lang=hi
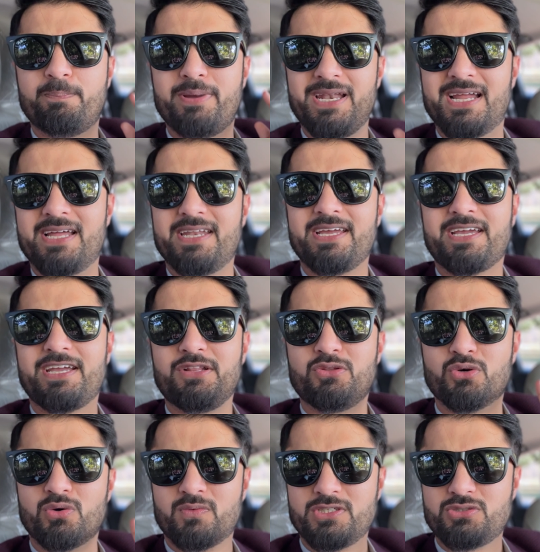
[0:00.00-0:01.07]
बिल आने की
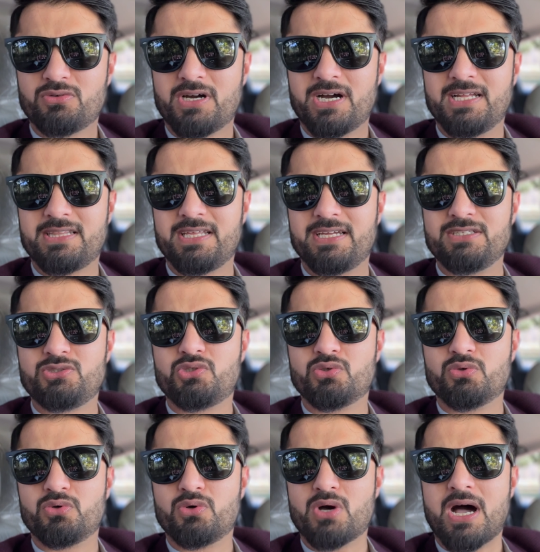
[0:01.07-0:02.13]
दो वजूहत हैं जो
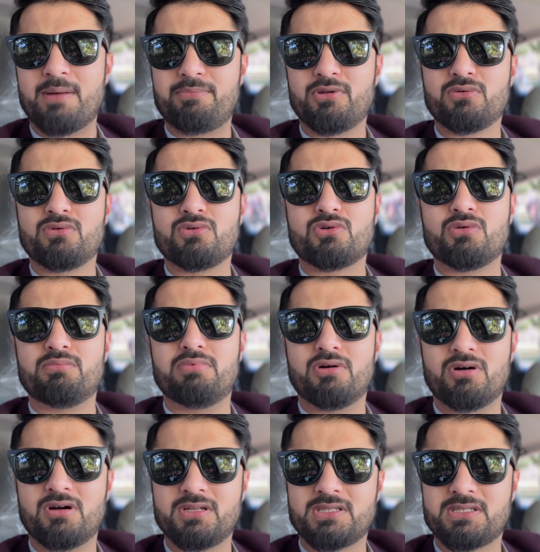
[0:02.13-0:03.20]
आप लोगों को
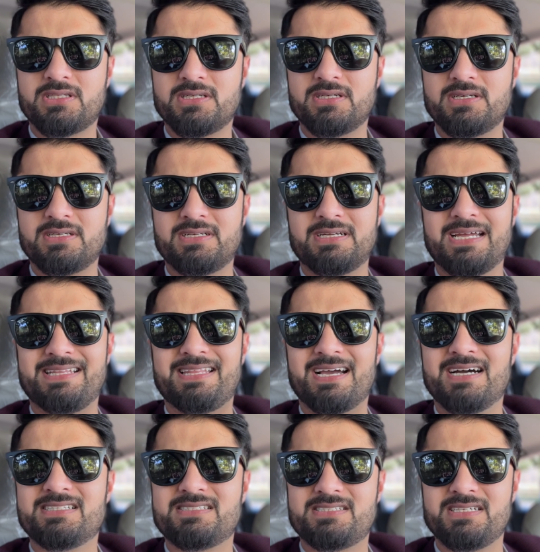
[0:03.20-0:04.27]
बहुत
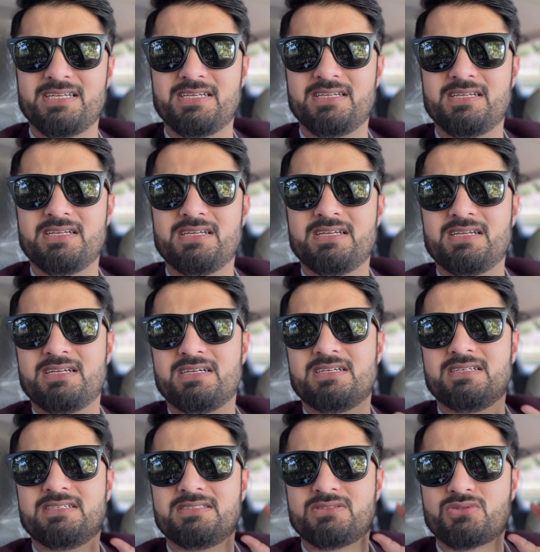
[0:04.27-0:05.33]
एहतियात से
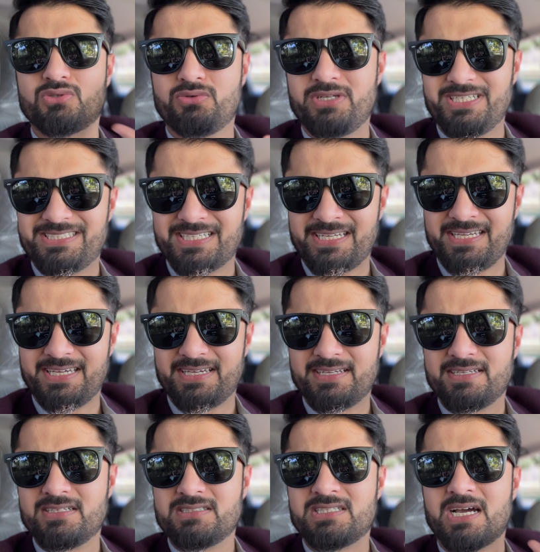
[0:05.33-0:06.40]
सुननी चाहिए
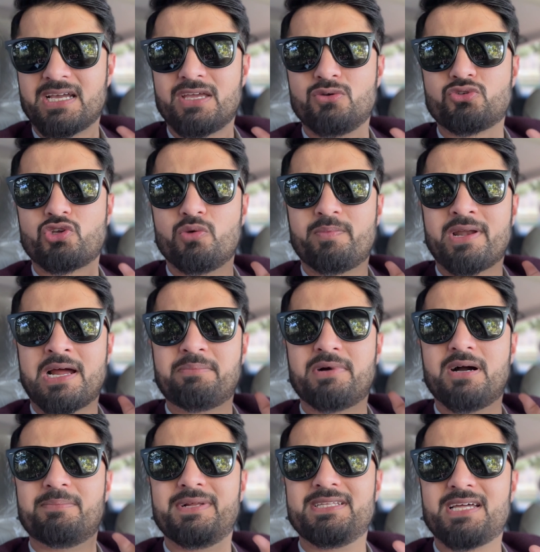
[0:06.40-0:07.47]
ताकि उसके ऊपर आप
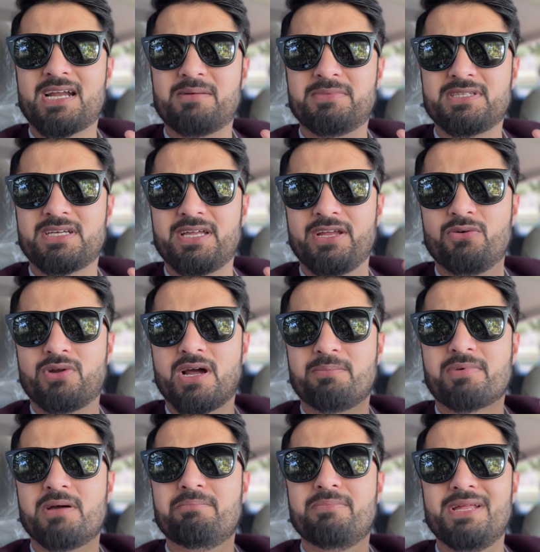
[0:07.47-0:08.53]
अमल दरामद करें और
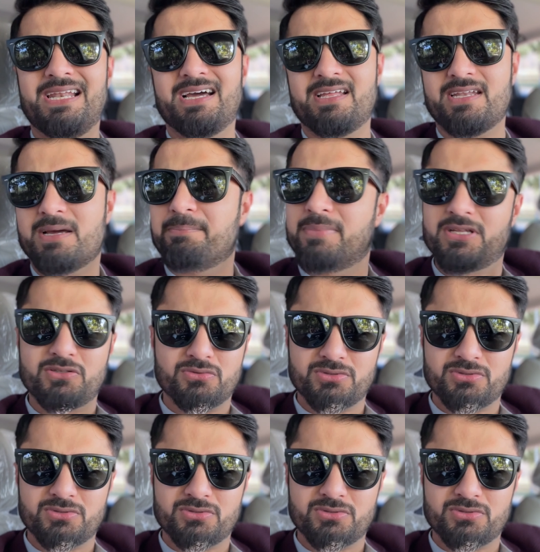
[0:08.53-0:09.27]
आपका बिल आना बंद हो